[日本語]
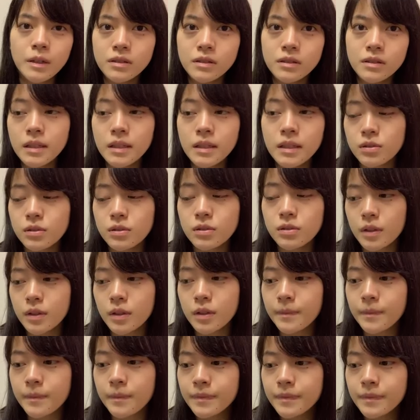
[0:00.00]
大
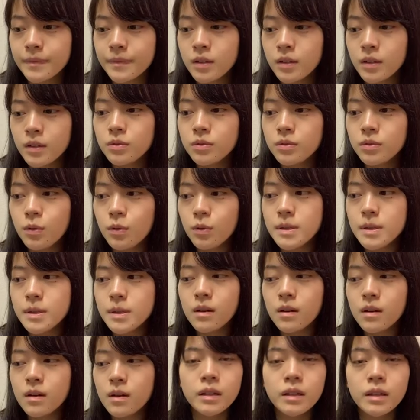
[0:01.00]
体いつもうち
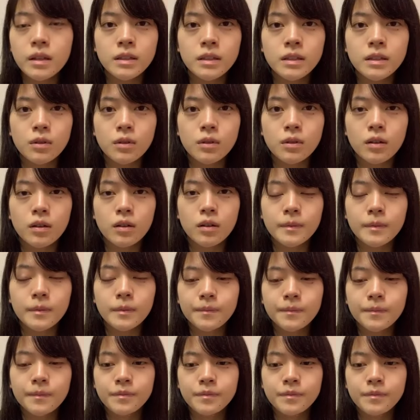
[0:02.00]
はちくわの天ぷ
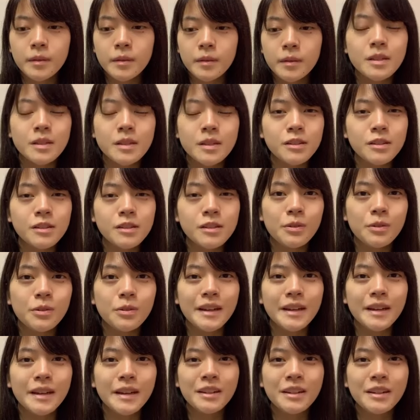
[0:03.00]
らとか
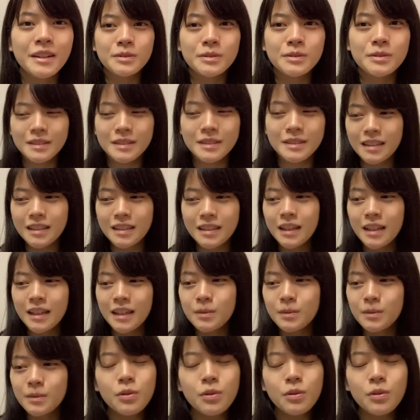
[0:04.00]
鶏
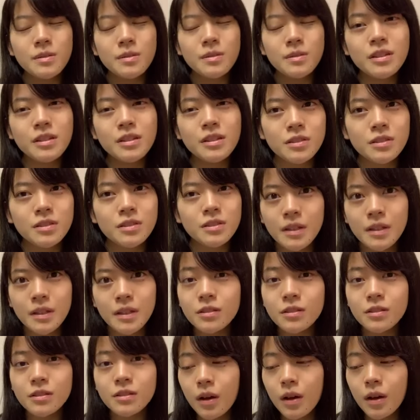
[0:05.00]
天とか
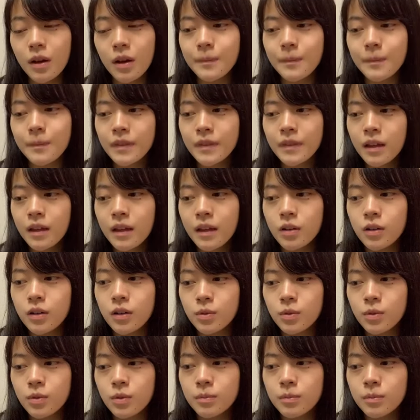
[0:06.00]
タラの天
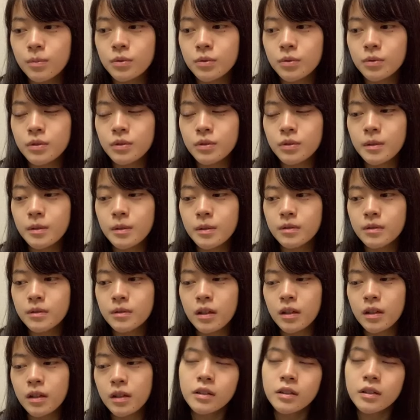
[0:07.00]
ぷらとか
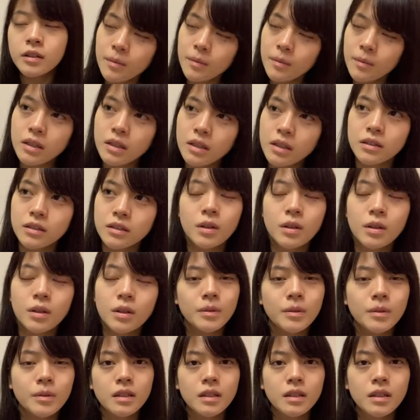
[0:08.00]
まあいろいろあ
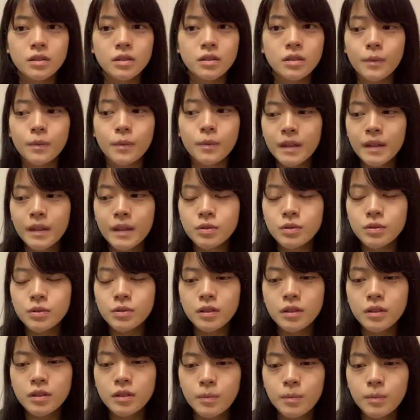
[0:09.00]
りますね
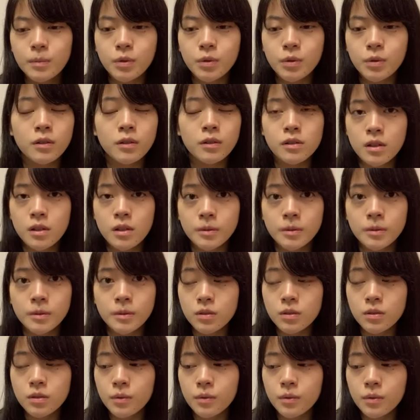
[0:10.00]
そう大体
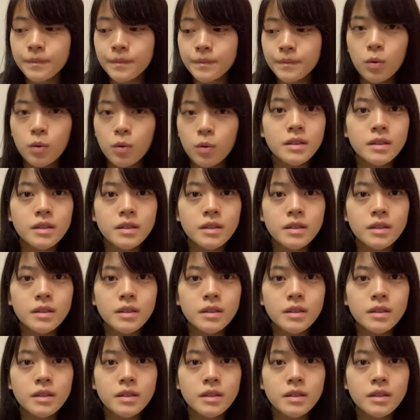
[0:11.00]
あ